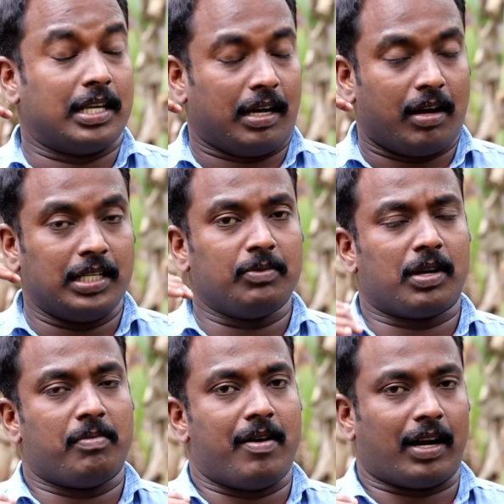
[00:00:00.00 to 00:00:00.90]
சாரி
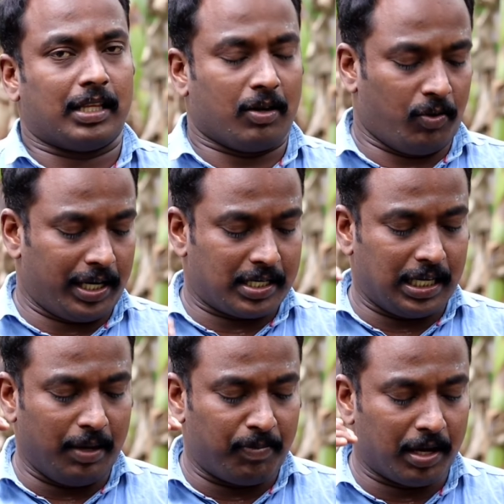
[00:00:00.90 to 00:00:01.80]
காஞ்சிபுரம் மாவட்டத்தில் இருக்கக்கூடிய
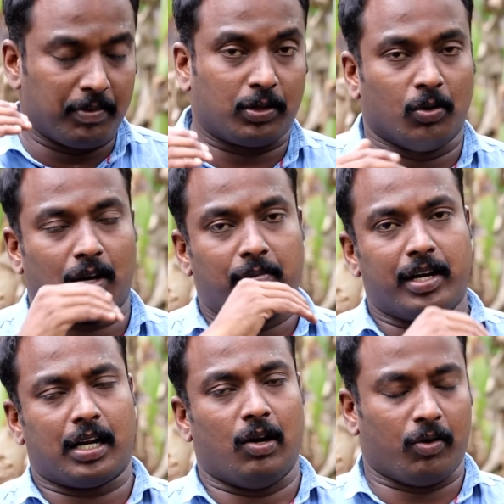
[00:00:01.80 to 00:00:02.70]
ஸ்ரீபெரும்புத்தூர்
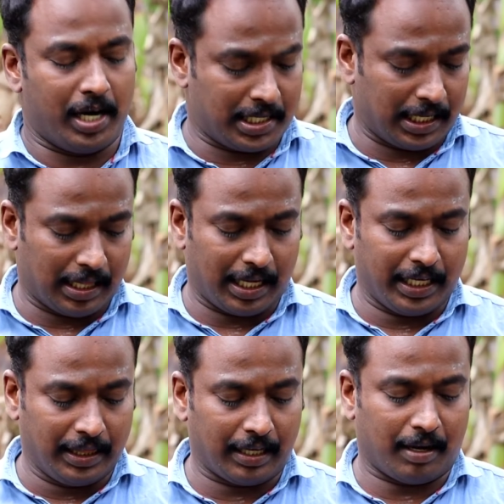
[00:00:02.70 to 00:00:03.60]
அப்படின்ற லொக்கேஷனில்
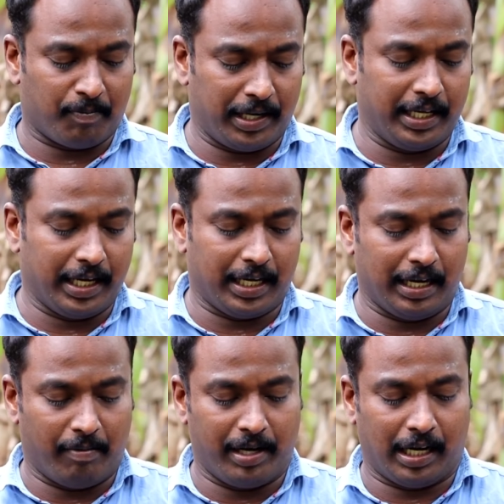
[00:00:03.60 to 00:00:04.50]
தான் இந்த கம்பெனி
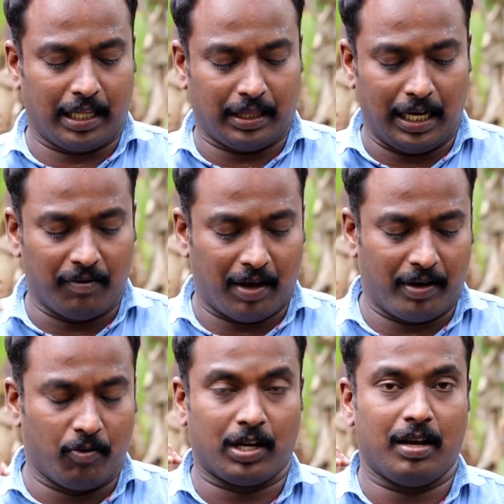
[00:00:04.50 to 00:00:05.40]
இருக்குது அப்படின்றத
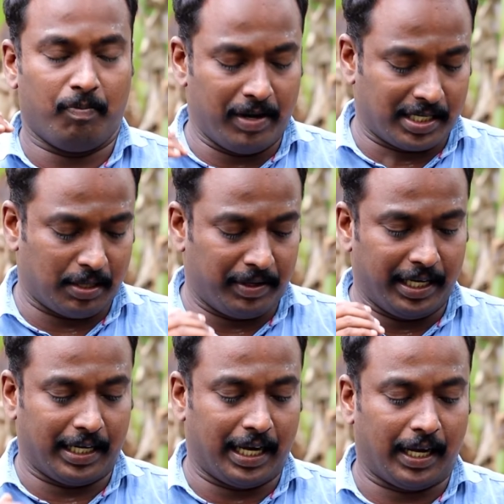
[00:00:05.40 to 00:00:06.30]
தெளிவாகவே இவங்க மென்ஷன்
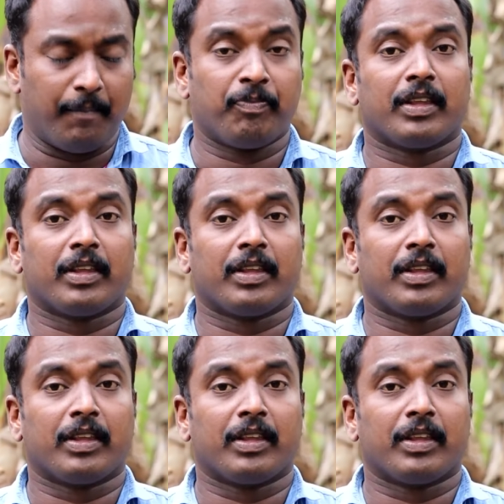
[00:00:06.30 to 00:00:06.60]
பண்ணியிருக்காங்க